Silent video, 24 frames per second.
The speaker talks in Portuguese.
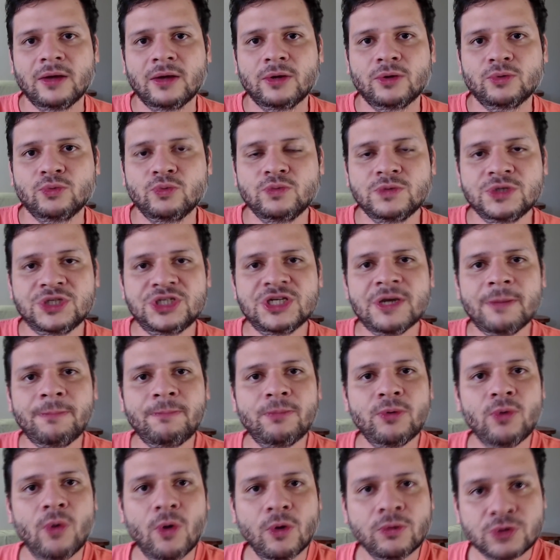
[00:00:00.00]
De um dia
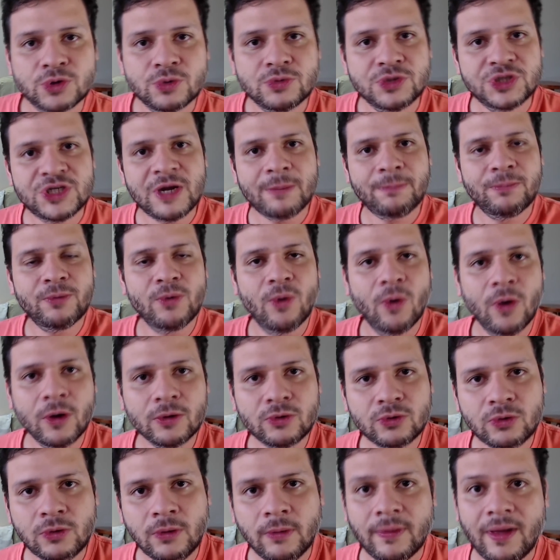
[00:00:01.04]
para o
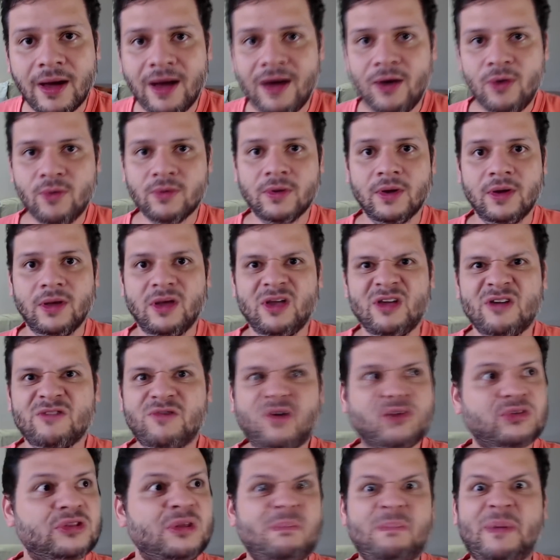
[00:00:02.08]
outro, não,
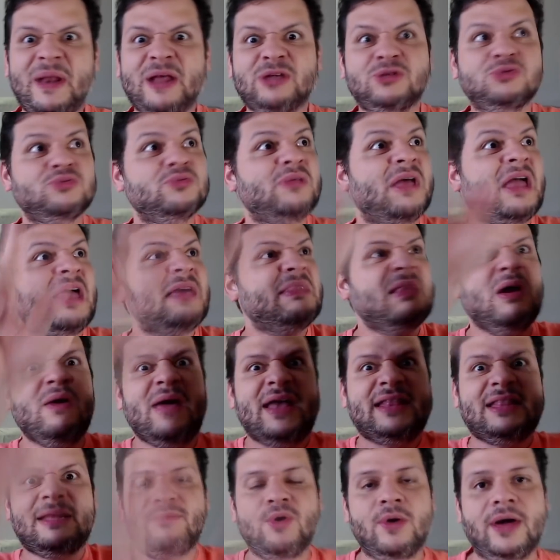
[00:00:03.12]
voto impresso não é
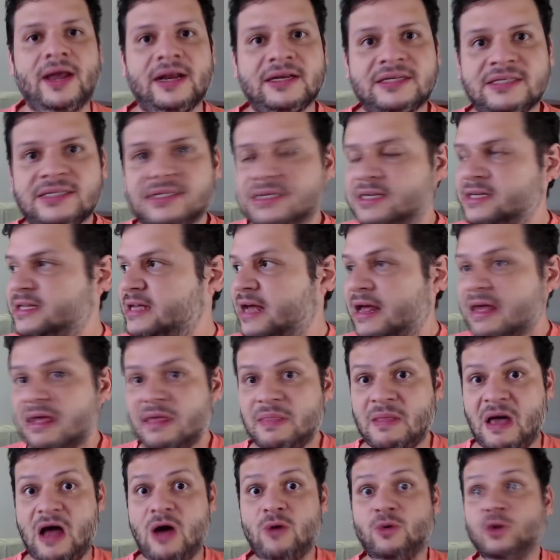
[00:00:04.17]
democracia,
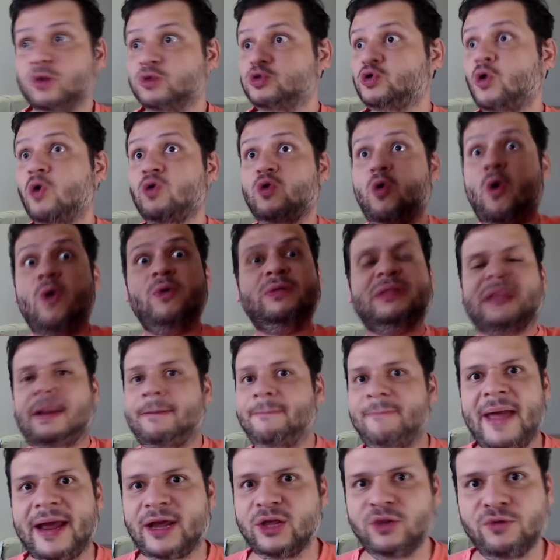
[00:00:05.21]
não, sou contra a
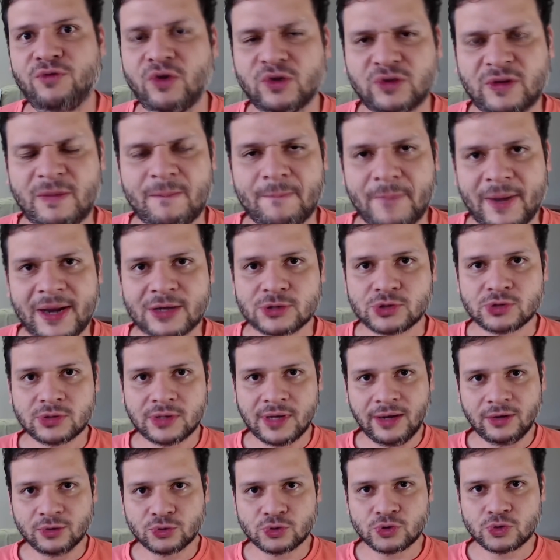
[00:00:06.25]
PEC do voto impresso, que
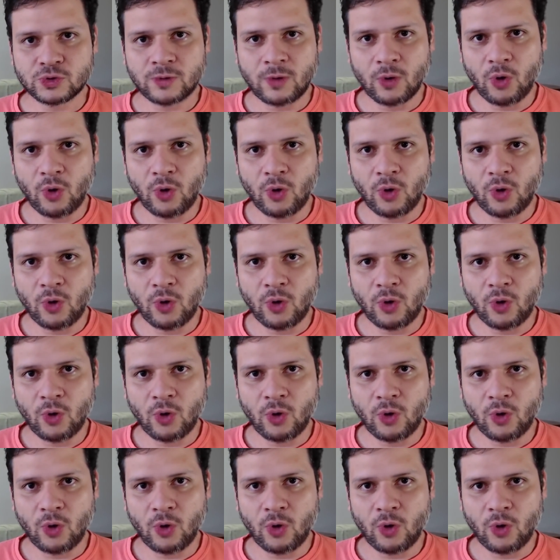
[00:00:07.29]
isso?